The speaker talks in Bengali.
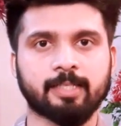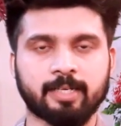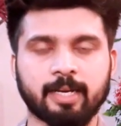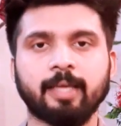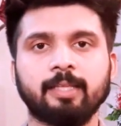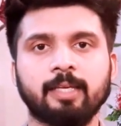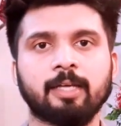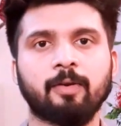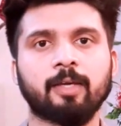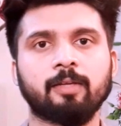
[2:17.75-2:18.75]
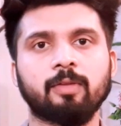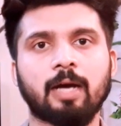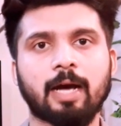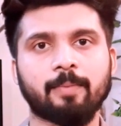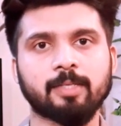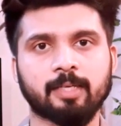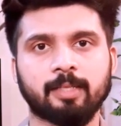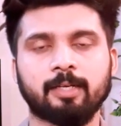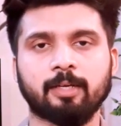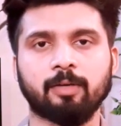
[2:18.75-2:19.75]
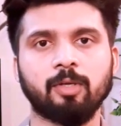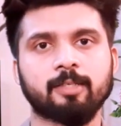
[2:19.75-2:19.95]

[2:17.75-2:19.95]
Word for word: স্ট্রাইক দিই তাহলে কিন্তু আমার চ্যানেলটাও